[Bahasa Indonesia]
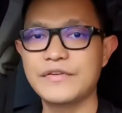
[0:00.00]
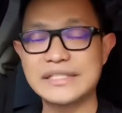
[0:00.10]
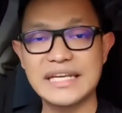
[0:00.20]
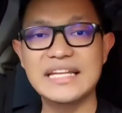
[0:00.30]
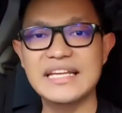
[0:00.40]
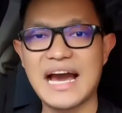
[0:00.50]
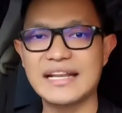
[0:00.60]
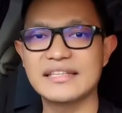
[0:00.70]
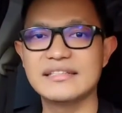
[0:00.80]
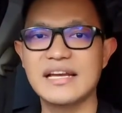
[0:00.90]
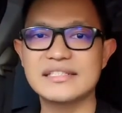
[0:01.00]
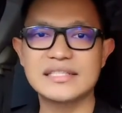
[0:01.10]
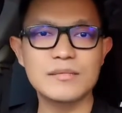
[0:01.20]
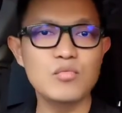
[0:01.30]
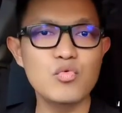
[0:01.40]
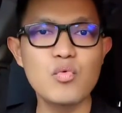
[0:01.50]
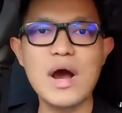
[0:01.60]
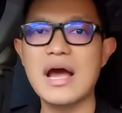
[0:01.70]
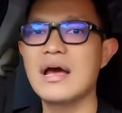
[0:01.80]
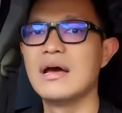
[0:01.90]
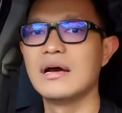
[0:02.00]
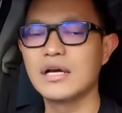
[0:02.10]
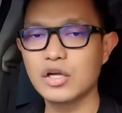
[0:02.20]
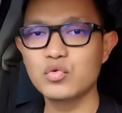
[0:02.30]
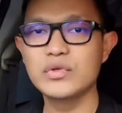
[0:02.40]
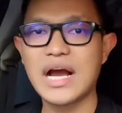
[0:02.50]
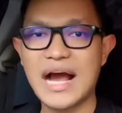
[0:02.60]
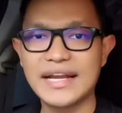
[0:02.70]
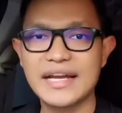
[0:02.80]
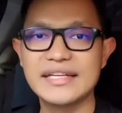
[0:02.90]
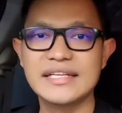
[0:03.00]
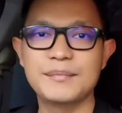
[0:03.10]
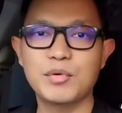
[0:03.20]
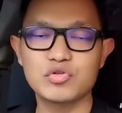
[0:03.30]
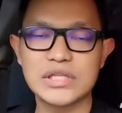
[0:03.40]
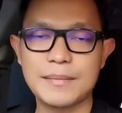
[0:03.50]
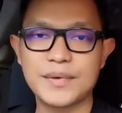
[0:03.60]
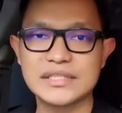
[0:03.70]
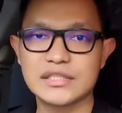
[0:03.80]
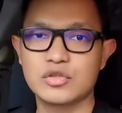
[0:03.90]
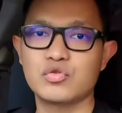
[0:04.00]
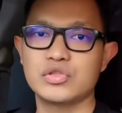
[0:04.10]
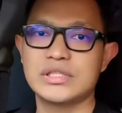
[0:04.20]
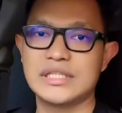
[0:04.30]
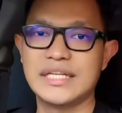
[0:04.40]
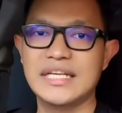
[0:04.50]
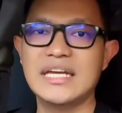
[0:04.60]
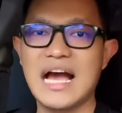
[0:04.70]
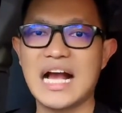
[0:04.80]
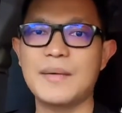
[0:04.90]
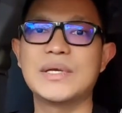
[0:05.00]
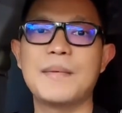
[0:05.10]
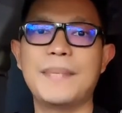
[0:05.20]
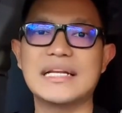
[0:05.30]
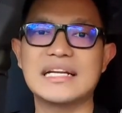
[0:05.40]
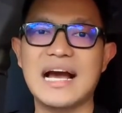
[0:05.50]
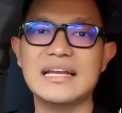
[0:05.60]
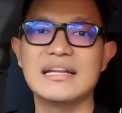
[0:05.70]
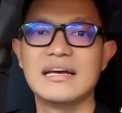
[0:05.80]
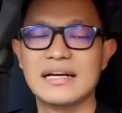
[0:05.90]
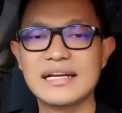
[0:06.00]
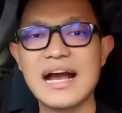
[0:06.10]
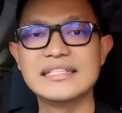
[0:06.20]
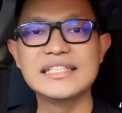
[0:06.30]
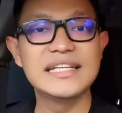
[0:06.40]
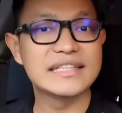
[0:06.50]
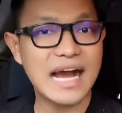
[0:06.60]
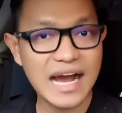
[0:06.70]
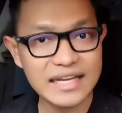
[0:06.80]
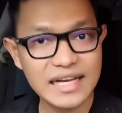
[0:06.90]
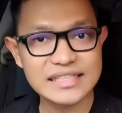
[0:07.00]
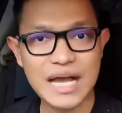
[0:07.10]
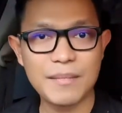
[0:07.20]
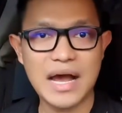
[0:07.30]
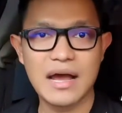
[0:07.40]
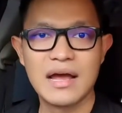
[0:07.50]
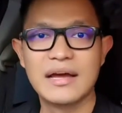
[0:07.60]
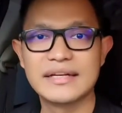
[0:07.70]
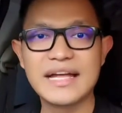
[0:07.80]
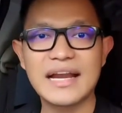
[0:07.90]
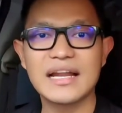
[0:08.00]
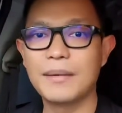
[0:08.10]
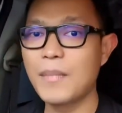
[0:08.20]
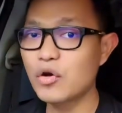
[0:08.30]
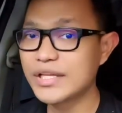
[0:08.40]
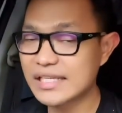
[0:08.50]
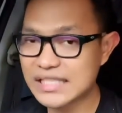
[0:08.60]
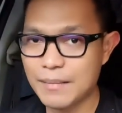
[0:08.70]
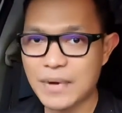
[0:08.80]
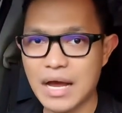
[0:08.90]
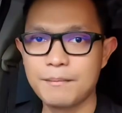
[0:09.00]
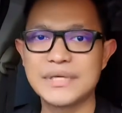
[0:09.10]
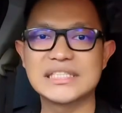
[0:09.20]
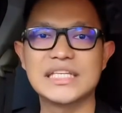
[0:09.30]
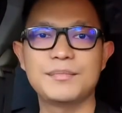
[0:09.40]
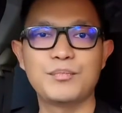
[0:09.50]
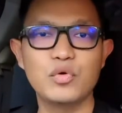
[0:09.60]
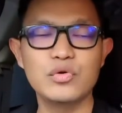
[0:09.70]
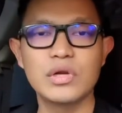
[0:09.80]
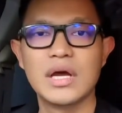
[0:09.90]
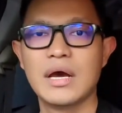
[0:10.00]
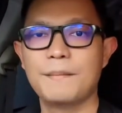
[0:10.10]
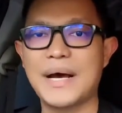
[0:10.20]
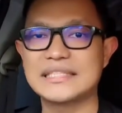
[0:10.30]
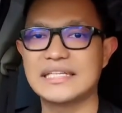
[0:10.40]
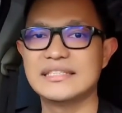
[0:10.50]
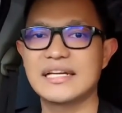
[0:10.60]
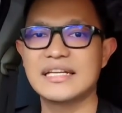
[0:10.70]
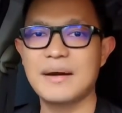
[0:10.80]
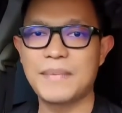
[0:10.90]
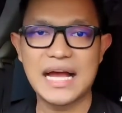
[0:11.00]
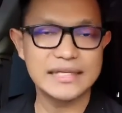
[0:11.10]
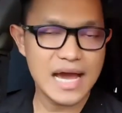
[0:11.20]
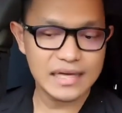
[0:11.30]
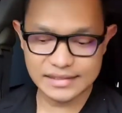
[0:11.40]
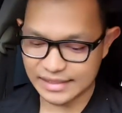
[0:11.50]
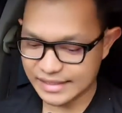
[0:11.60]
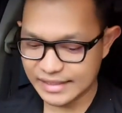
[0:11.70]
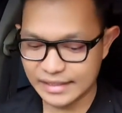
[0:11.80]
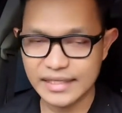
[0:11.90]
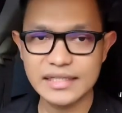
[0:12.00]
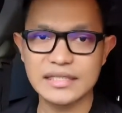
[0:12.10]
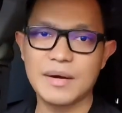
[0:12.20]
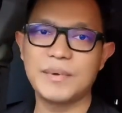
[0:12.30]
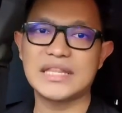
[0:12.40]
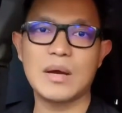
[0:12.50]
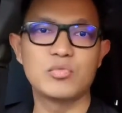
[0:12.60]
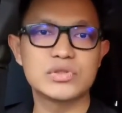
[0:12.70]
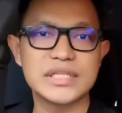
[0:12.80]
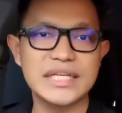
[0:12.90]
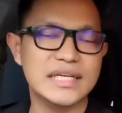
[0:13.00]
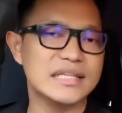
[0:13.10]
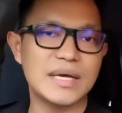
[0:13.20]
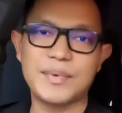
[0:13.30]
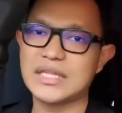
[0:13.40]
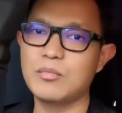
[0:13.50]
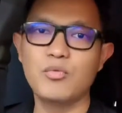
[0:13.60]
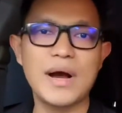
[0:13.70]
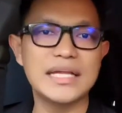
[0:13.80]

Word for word: Fix ini artinya semua kru yang ada di perusahaan Princess Cruises ini akan mendapatkan gaji di tanggal yang sama dan amount yang sama. Meskipun passengernya banyak, sedikit, dapat tamu sedikit, dapat tamu